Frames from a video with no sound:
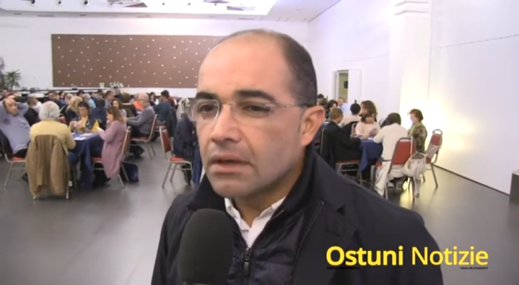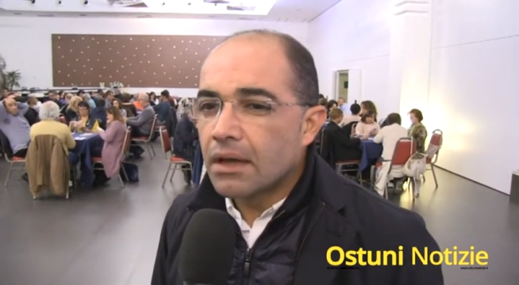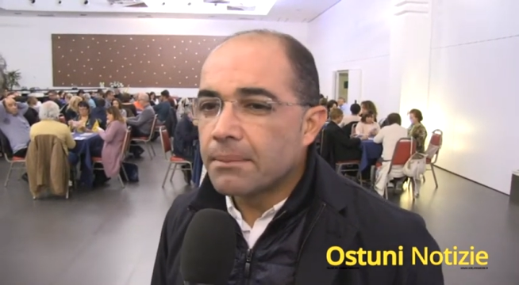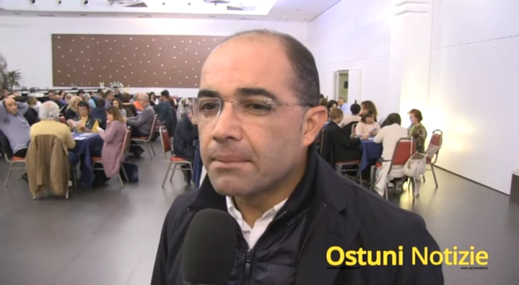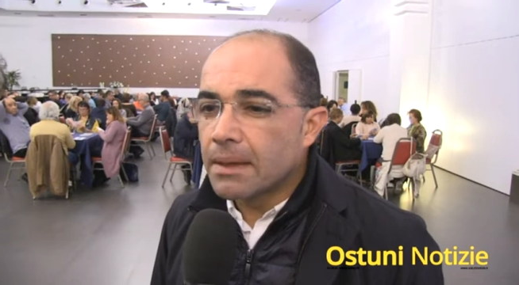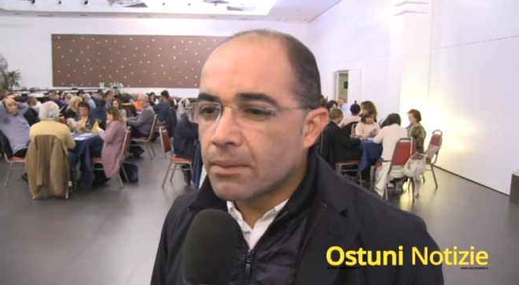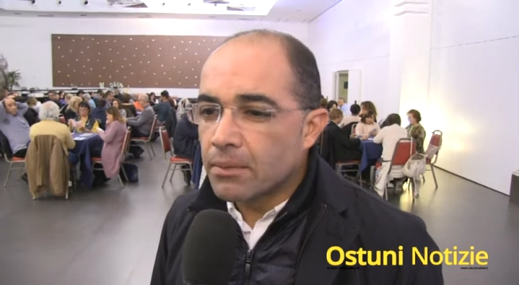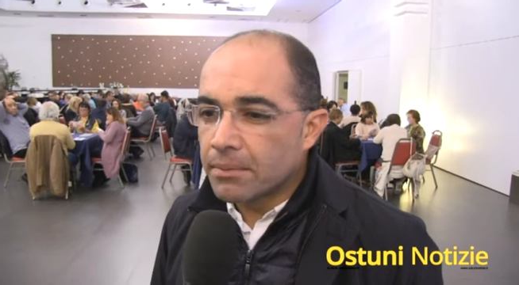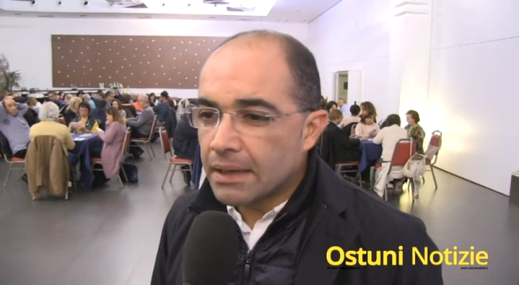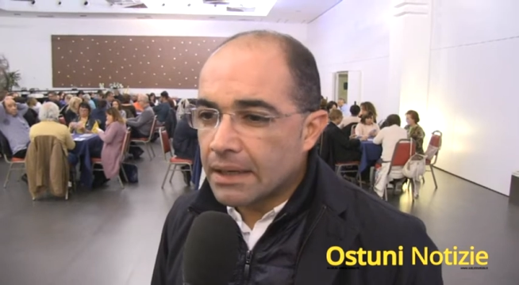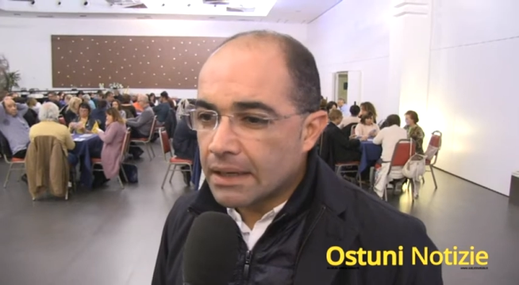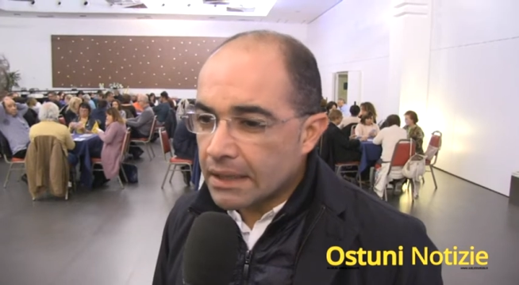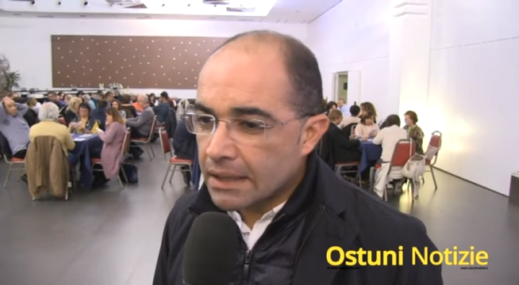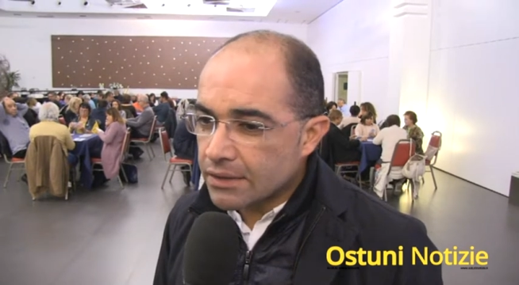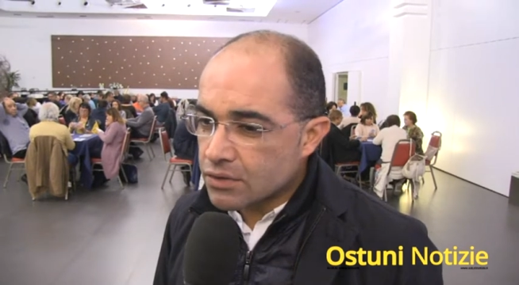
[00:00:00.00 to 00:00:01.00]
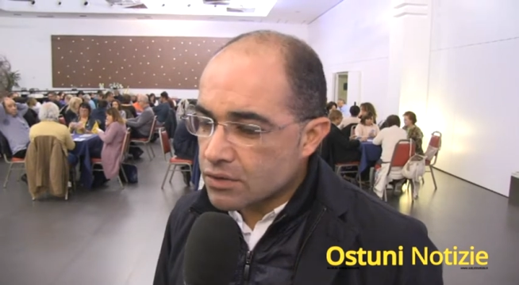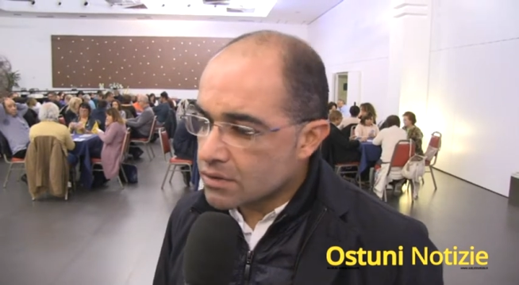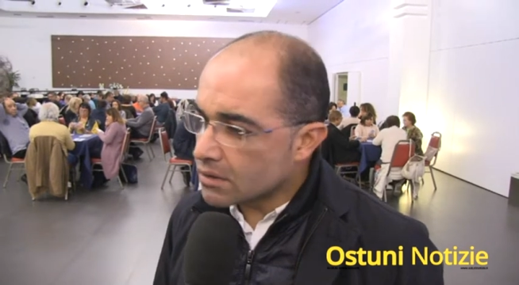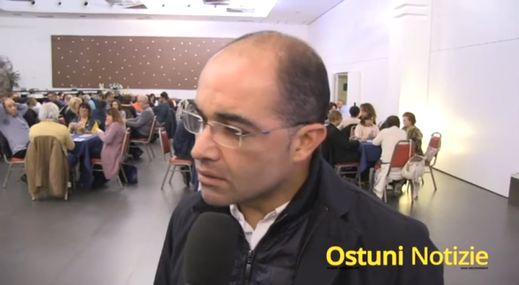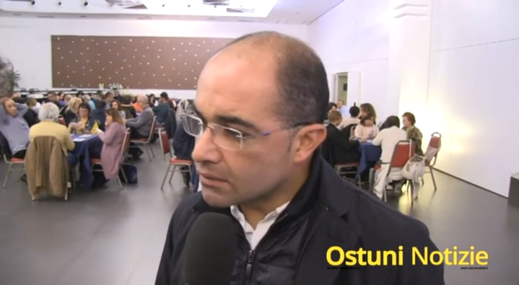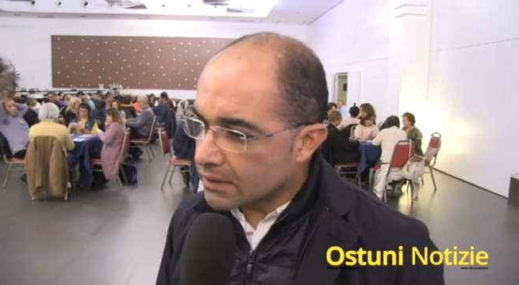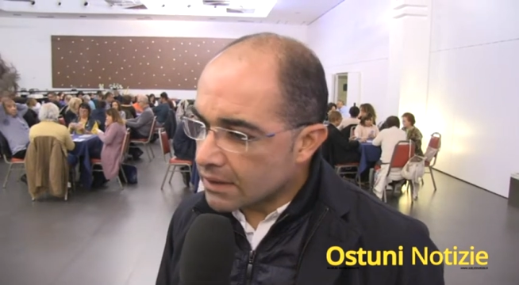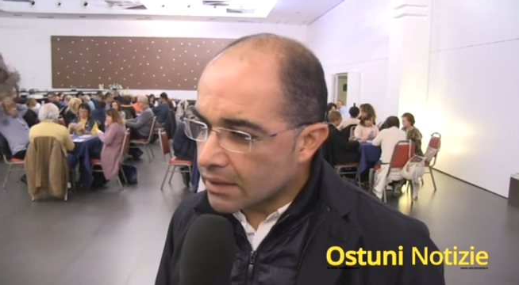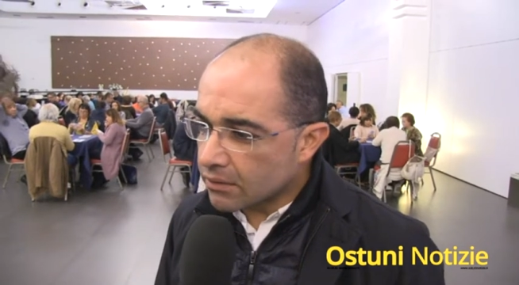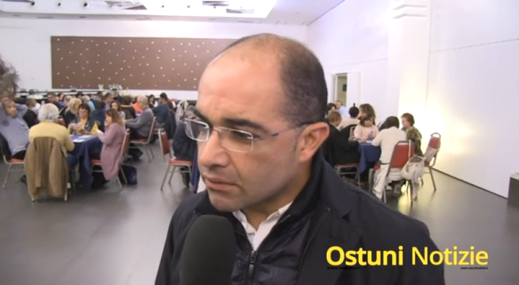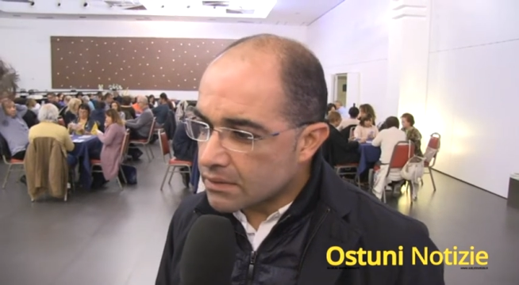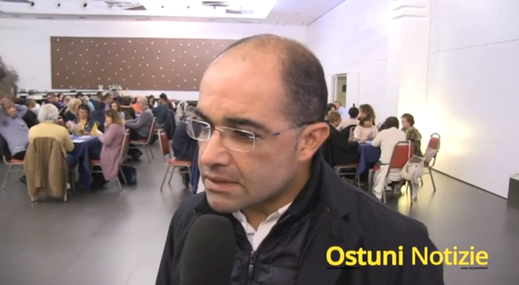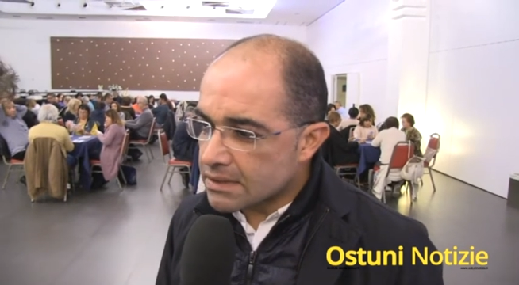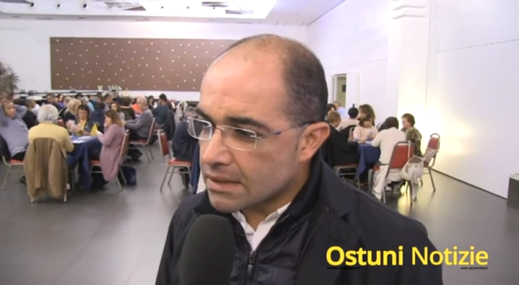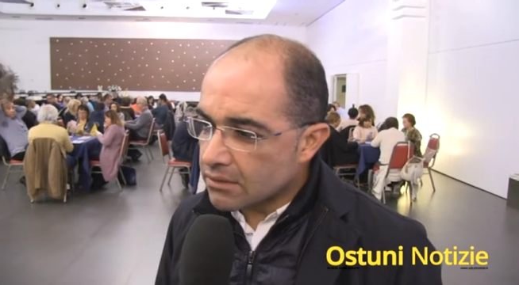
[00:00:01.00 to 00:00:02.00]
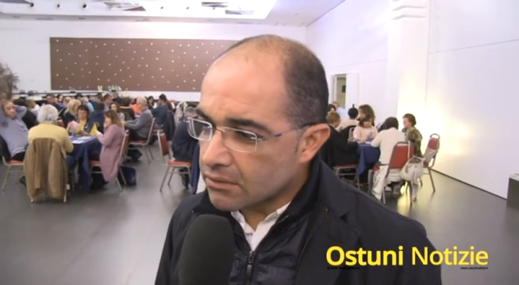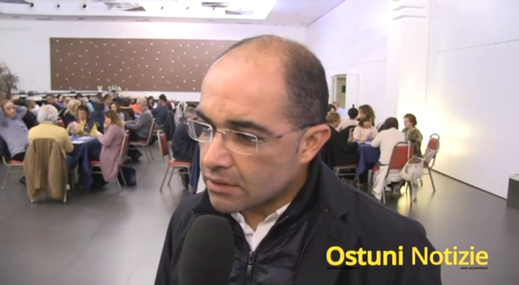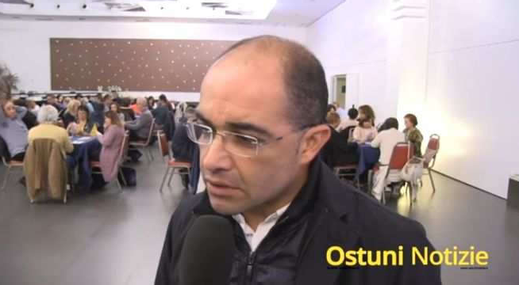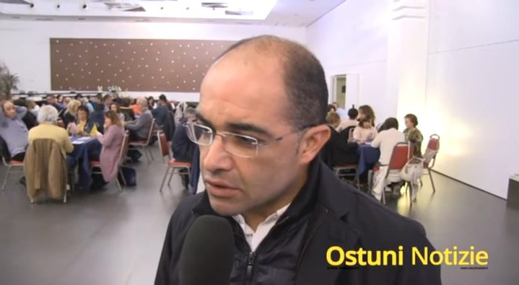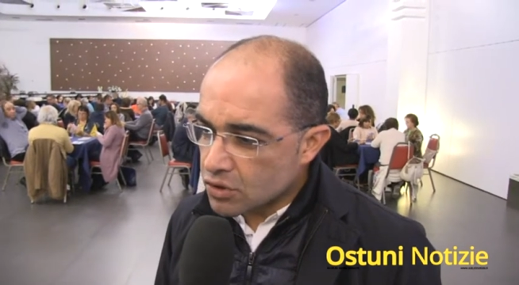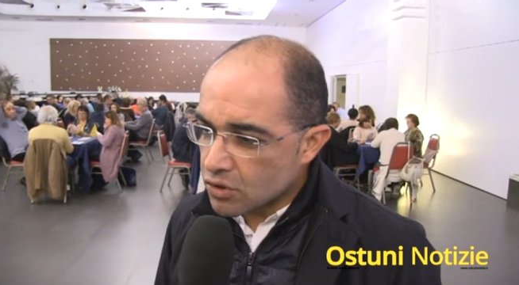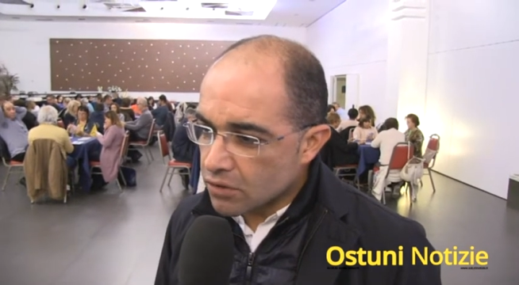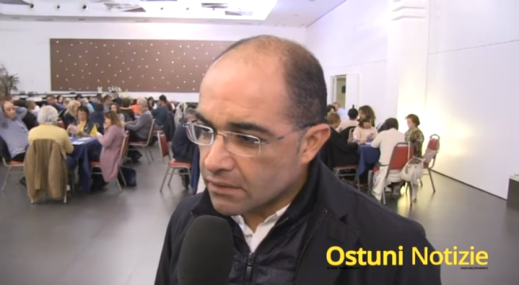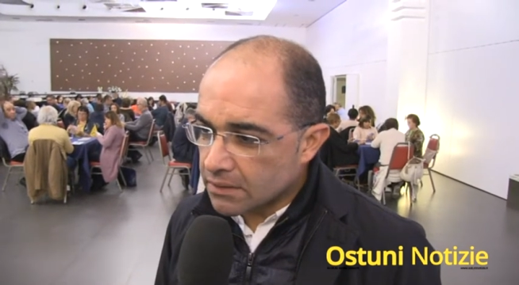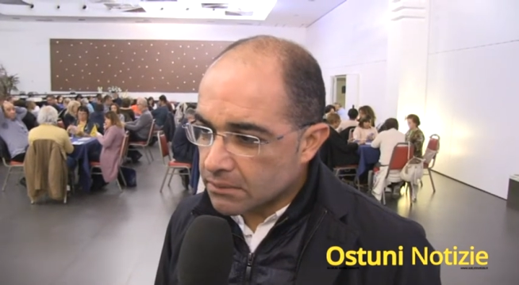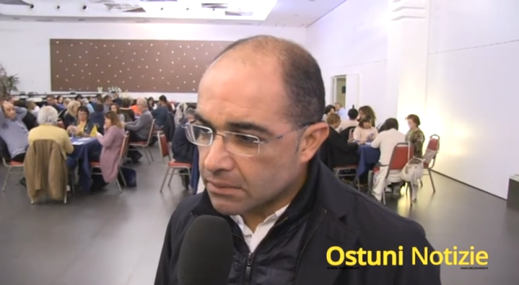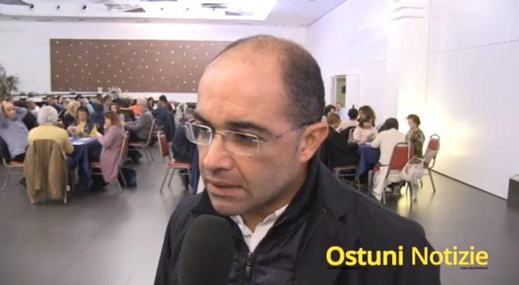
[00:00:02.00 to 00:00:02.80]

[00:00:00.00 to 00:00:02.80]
Abbiamo un pellegrinaggio straordinario quest'anno dei giovani,